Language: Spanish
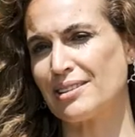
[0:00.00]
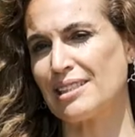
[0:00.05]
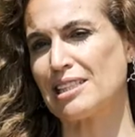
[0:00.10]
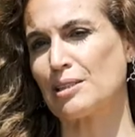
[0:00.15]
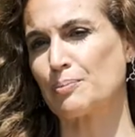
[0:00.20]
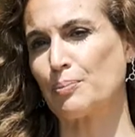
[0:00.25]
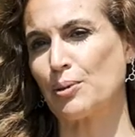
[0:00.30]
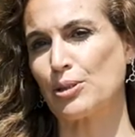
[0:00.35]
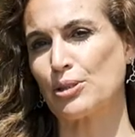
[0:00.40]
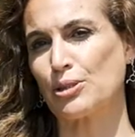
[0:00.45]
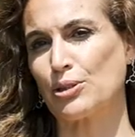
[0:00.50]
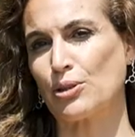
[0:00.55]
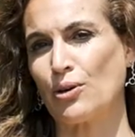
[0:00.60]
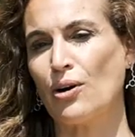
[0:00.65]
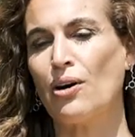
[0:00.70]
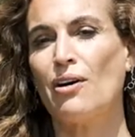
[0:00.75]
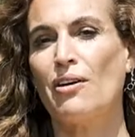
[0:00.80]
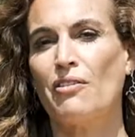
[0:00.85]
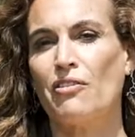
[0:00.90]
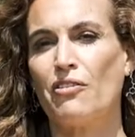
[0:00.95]
chisposo,
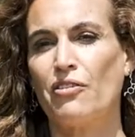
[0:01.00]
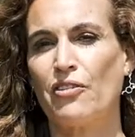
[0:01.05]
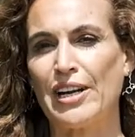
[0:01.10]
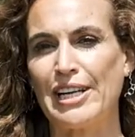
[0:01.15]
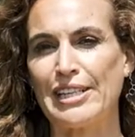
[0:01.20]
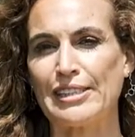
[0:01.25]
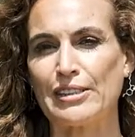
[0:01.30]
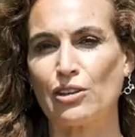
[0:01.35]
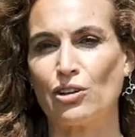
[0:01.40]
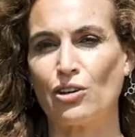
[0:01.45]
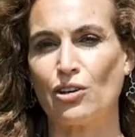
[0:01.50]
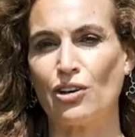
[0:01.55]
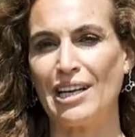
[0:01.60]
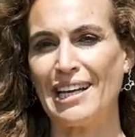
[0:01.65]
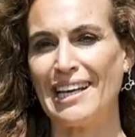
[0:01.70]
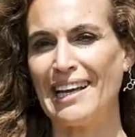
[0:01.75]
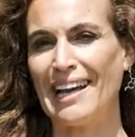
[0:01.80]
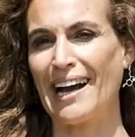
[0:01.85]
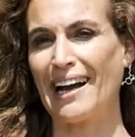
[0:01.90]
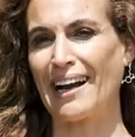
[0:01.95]
fresco
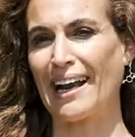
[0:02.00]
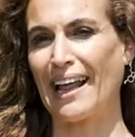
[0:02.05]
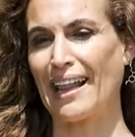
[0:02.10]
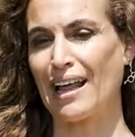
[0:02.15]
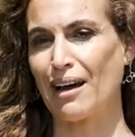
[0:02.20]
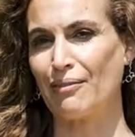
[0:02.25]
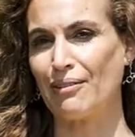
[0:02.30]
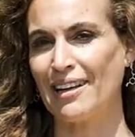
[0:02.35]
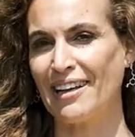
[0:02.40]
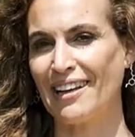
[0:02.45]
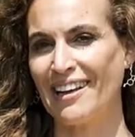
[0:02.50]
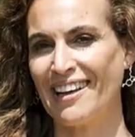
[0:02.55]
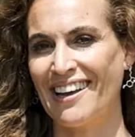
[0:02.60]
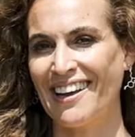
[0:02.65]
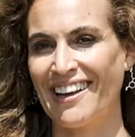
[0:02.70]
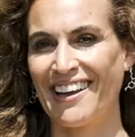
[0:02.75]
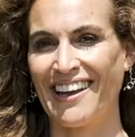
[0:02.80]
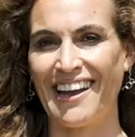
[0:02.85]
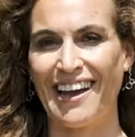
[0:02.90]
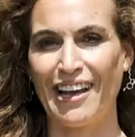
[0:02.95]
y agradable
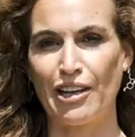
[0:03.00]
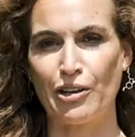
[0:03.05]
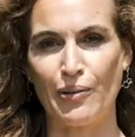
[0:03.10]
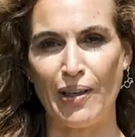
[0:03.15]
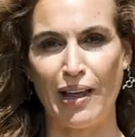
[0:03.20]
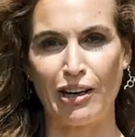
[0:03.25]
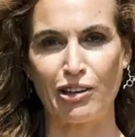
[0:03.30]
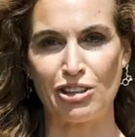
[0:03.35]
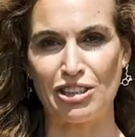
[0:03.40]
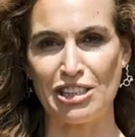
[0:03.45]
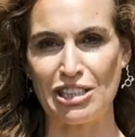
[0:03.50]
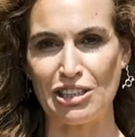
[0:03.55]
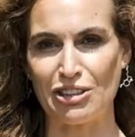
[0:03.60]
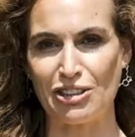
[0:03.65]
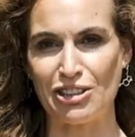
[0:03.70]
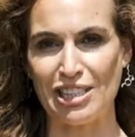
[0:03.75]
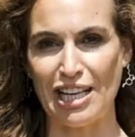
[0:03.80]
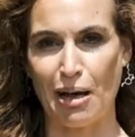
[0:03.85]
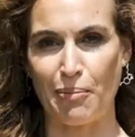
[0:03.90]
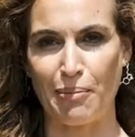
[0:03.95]
que ayuda a los
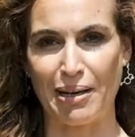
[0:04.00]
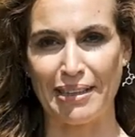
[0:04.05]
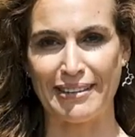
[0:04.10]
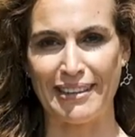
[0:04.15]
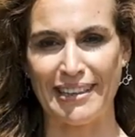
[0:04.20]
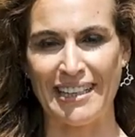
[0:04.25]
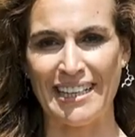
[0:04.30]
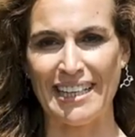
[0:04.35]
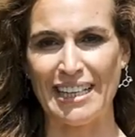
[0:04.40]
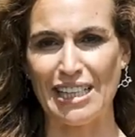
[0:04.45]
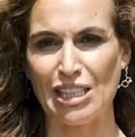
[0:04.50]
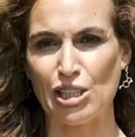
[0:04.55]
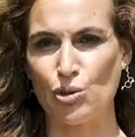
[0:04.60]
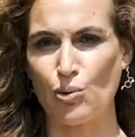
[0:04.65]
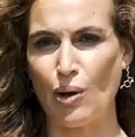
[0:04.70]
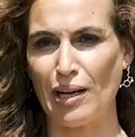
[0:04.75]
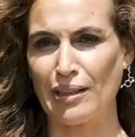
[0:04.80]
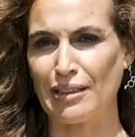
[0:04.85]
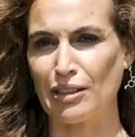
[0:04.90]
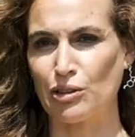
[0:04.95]
niños a mantener
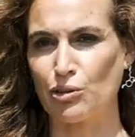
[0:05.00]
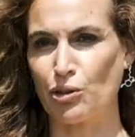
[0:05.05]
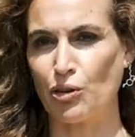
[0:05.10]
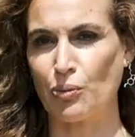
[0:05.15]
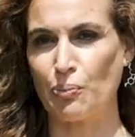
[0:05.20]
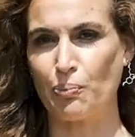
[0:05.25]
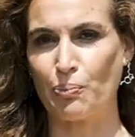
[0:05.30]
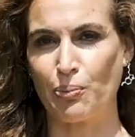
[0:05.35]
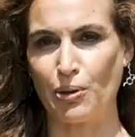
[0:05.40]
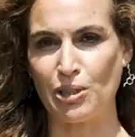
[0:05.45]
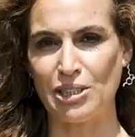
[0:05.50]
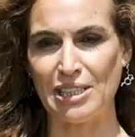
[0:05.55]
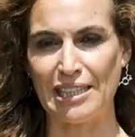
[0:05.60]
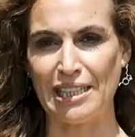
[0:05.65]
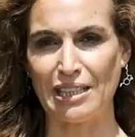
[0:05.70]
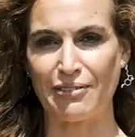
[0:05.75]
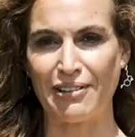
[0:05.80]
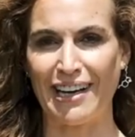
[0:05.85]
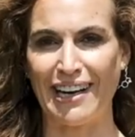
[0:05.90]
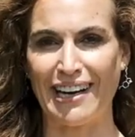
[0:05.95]
su actitud
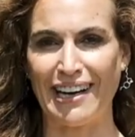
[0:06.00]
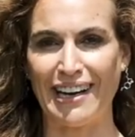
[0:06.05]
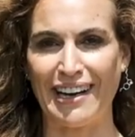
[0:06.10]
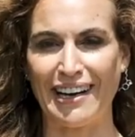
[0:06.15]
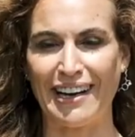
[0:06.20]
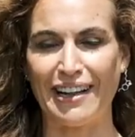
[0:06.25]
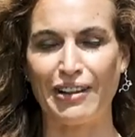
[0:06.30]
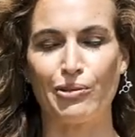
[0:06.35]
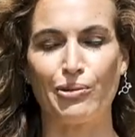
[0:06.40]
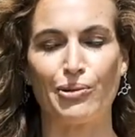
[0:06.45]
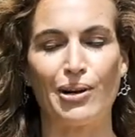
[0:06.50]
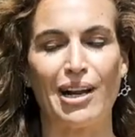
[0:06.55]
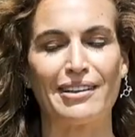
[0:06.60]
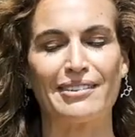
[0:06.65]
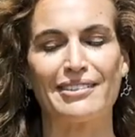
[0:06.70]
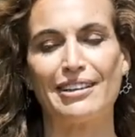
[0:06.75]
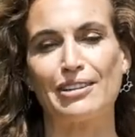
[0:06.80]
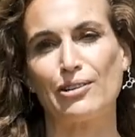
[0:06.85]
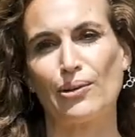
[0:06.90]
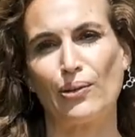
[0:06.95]
positiva y alegre
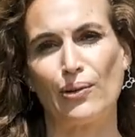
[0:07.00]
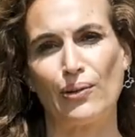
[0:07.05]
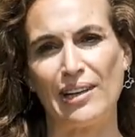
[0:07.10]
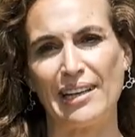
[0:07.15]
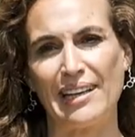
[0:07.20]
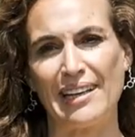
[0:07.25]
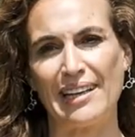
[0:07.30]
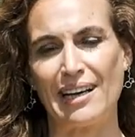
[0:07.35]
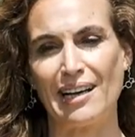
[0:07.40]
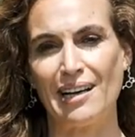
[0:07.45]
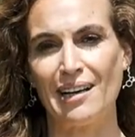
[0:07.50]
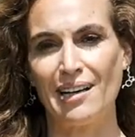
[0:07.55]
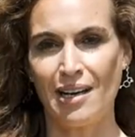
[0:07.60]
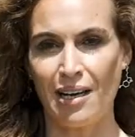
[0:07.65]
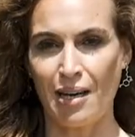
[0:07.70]
durante todo el día